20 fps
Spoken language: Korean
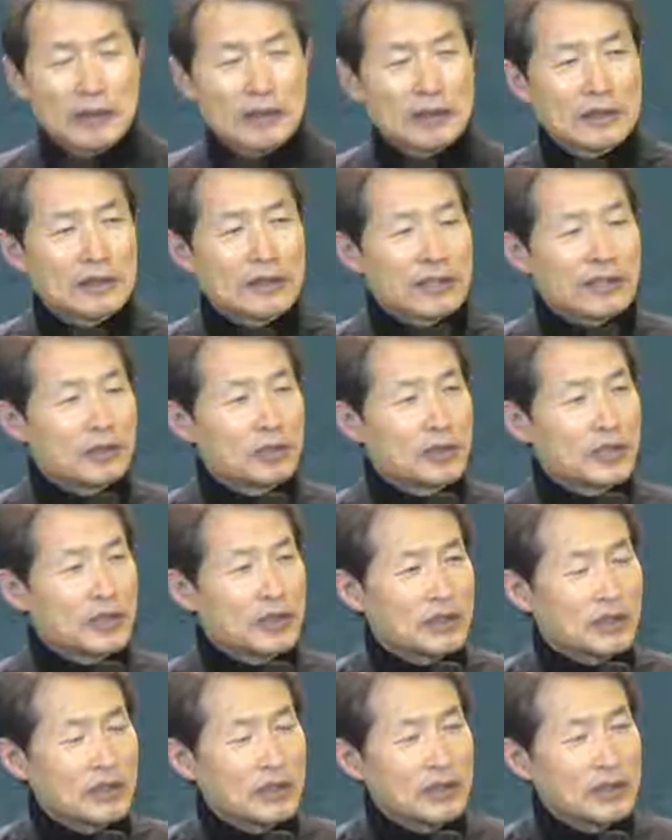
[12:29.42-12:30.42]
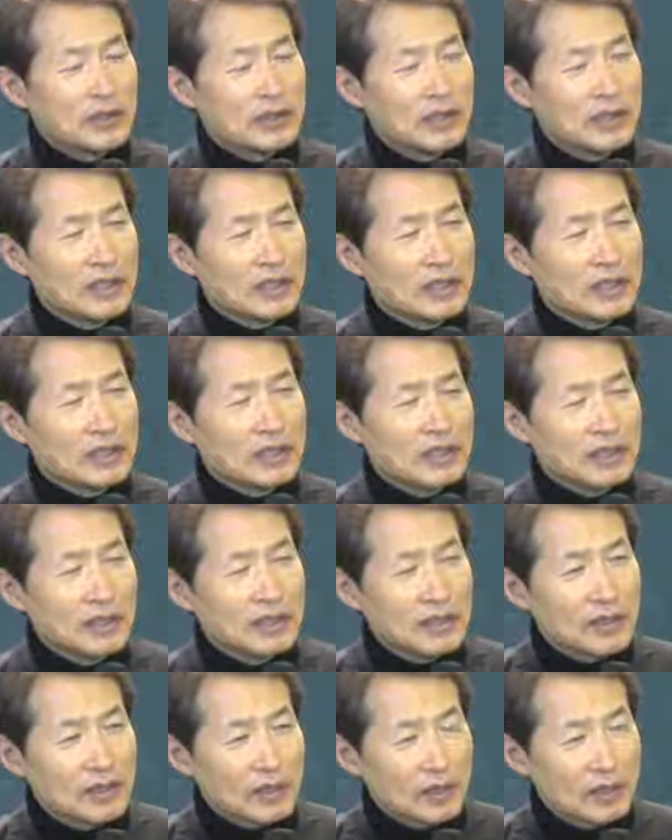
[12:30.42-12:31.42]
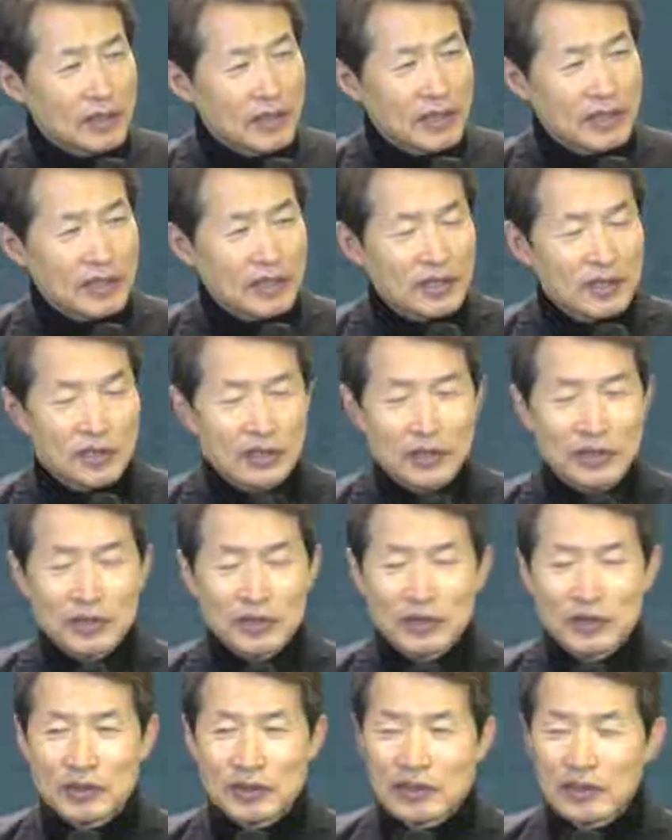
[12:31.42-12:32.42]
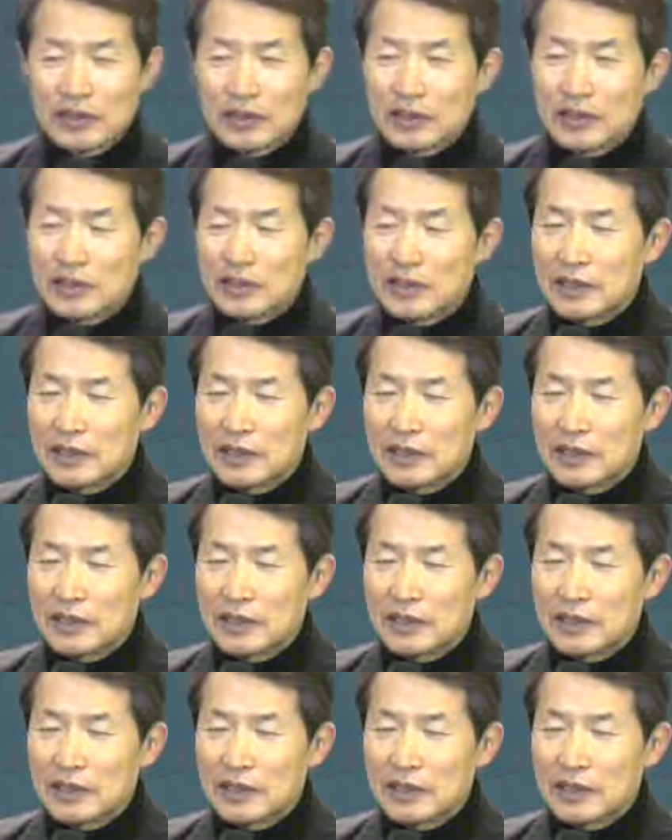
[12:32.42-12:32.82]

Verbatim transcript: 근데 아무래도 그 교회 성도들은